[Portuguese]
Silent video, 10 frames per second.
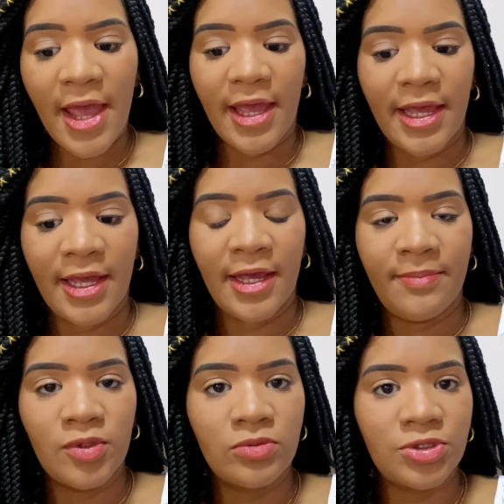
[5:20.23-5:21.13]
É,
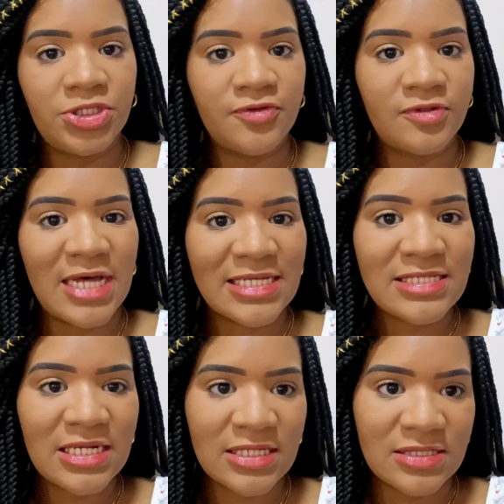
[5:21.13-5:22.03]
pelo motivo das
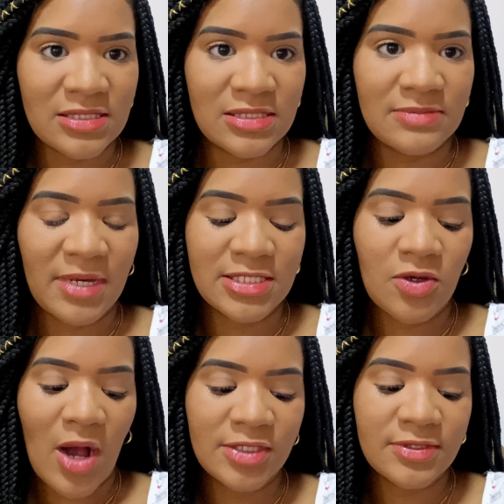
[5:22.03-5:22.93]
tranças, mas
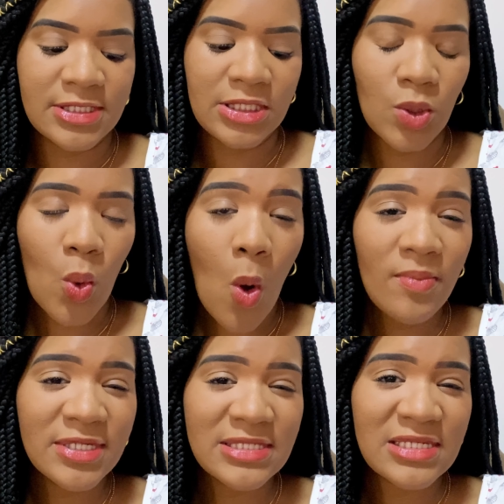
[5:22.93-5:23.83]
eu acho assim que eu
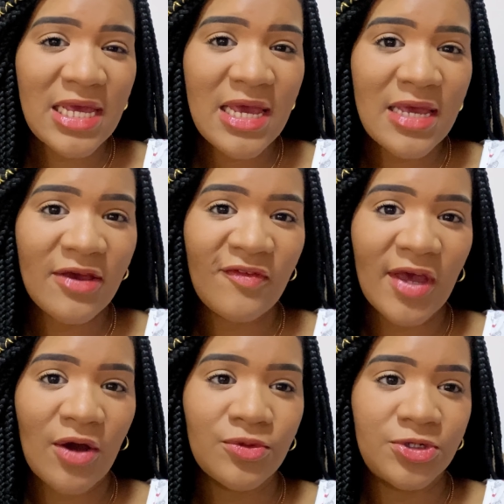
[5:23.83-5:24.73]
comecei a
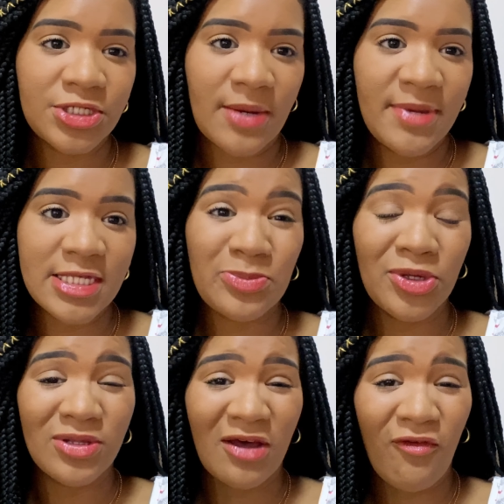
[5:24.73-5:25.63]
ficar com dor de cabeça
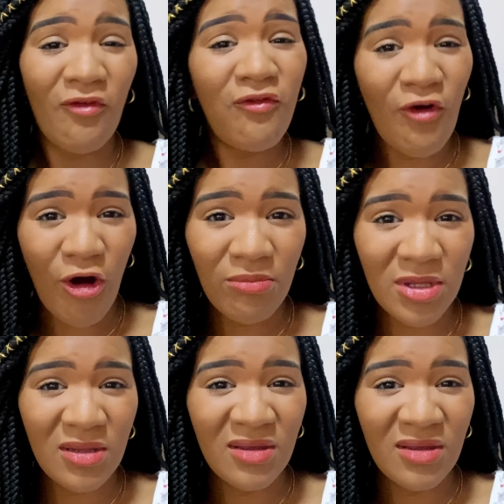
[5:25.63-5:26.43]
porque eu tava com fome.